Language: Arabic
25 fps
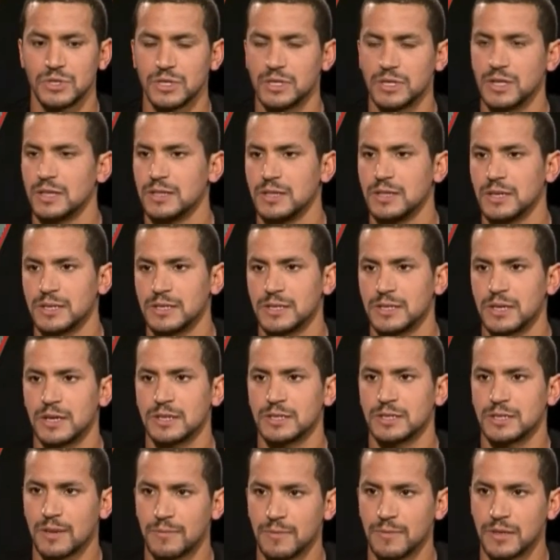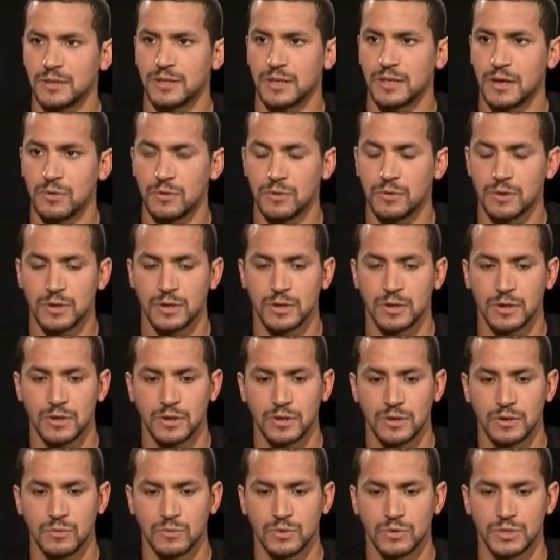مشينا لتكساس عملت اول
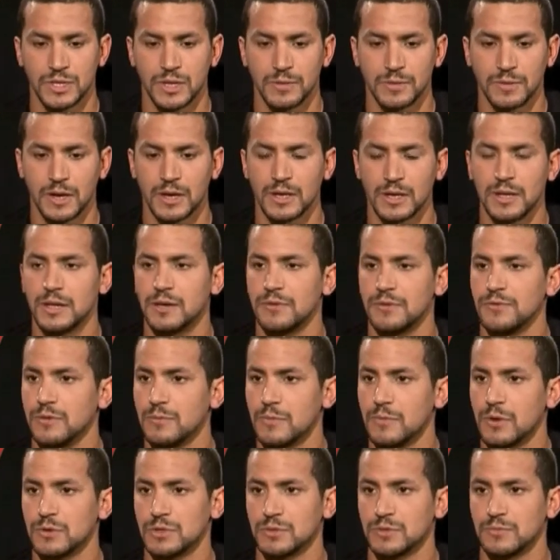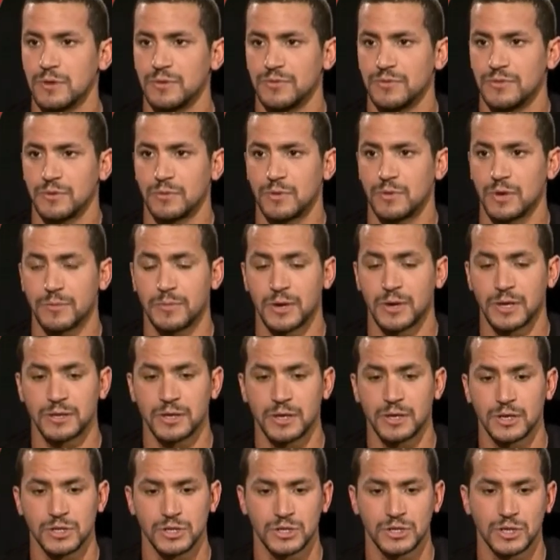مسابقه ليا في موسم
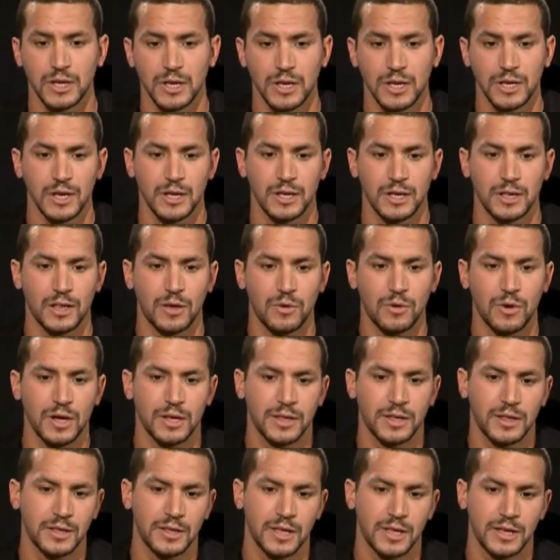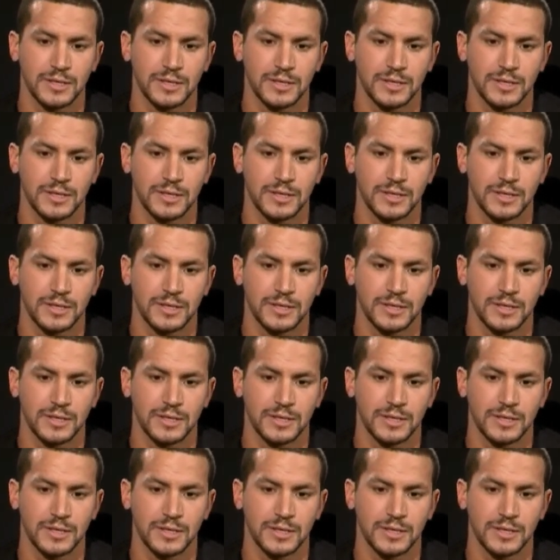2014 الاوقات اللي